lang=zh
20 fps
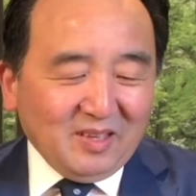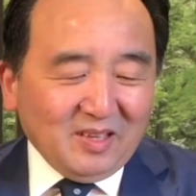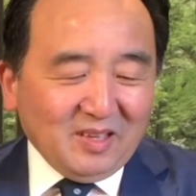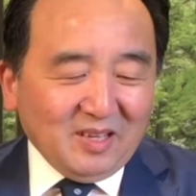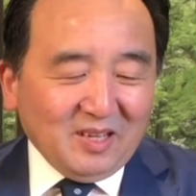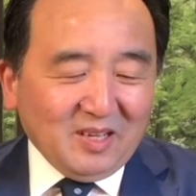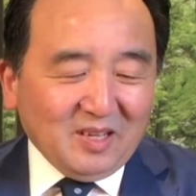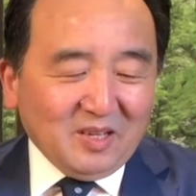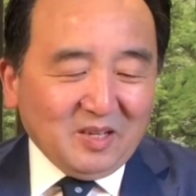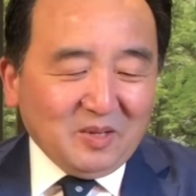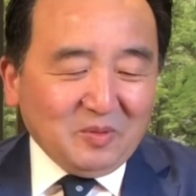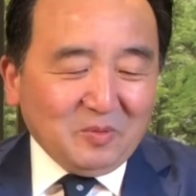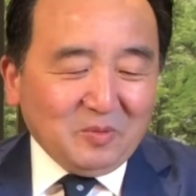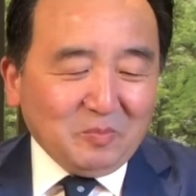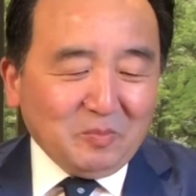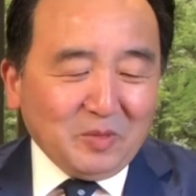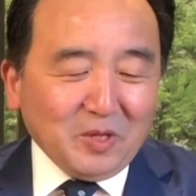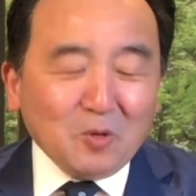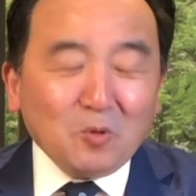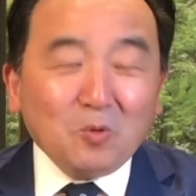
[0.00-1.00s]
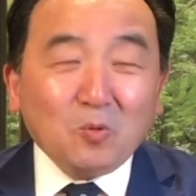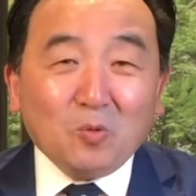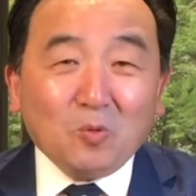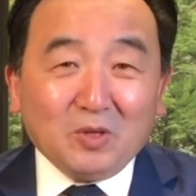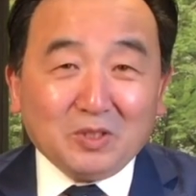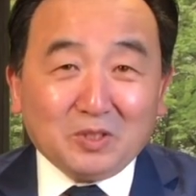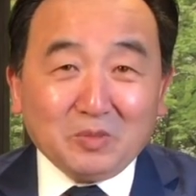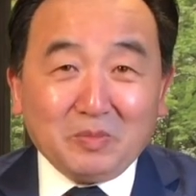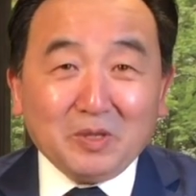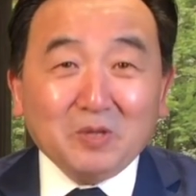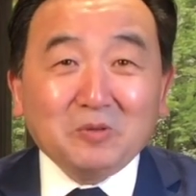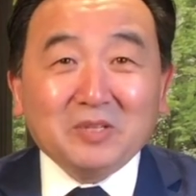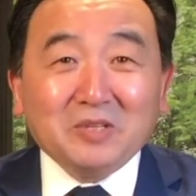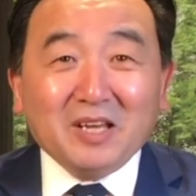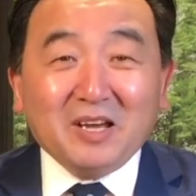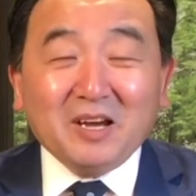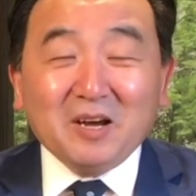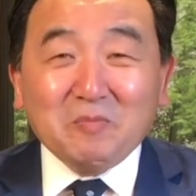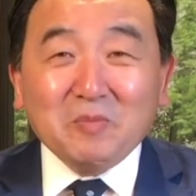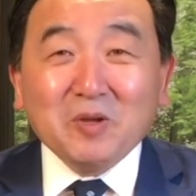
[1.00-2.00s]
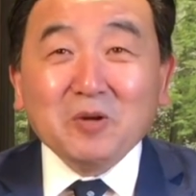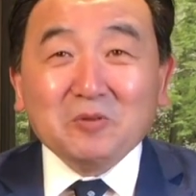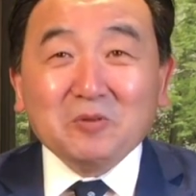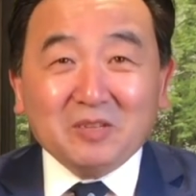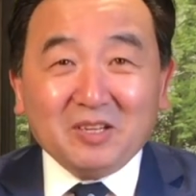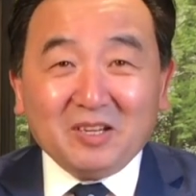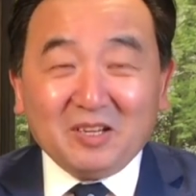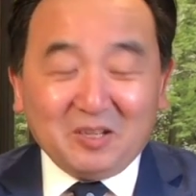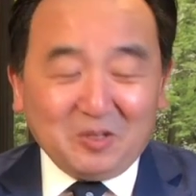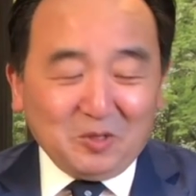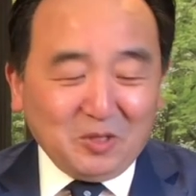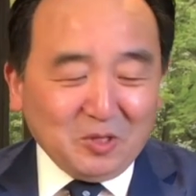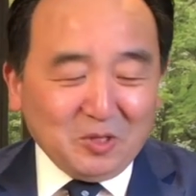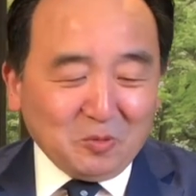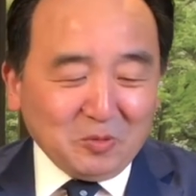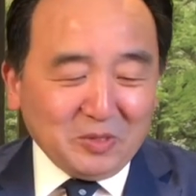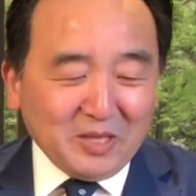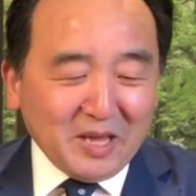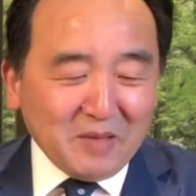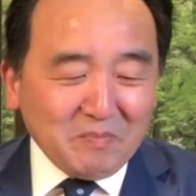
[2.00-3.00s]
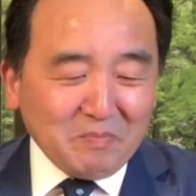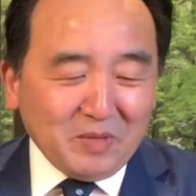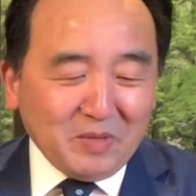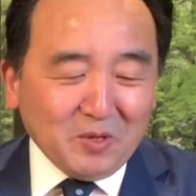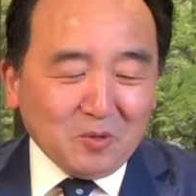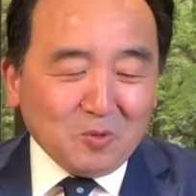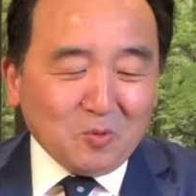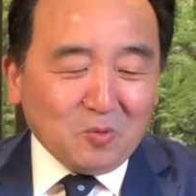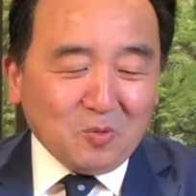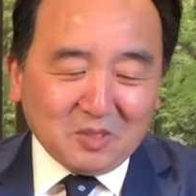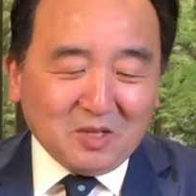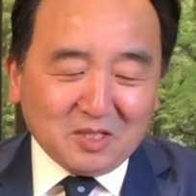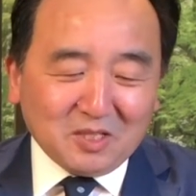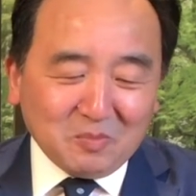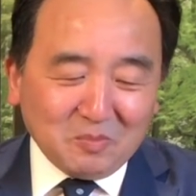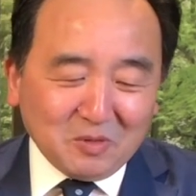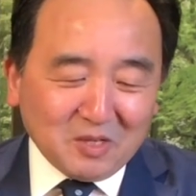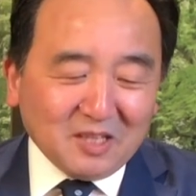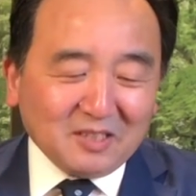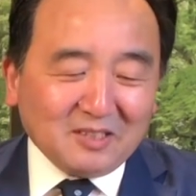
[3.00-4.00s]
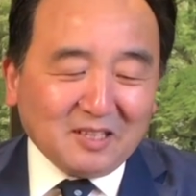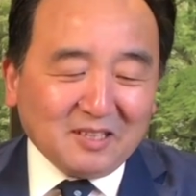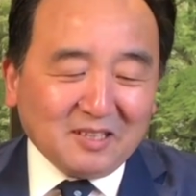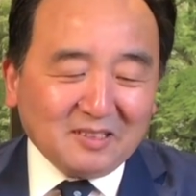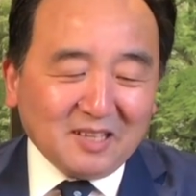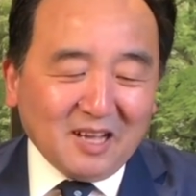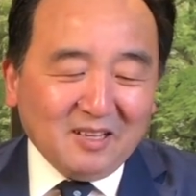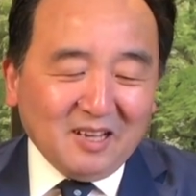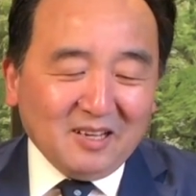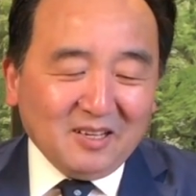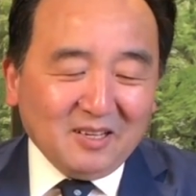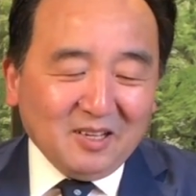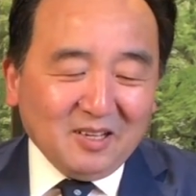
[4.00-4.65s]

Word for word: 呃，没有火就没有烟，呃，没有呃有烟没有火是不可能的，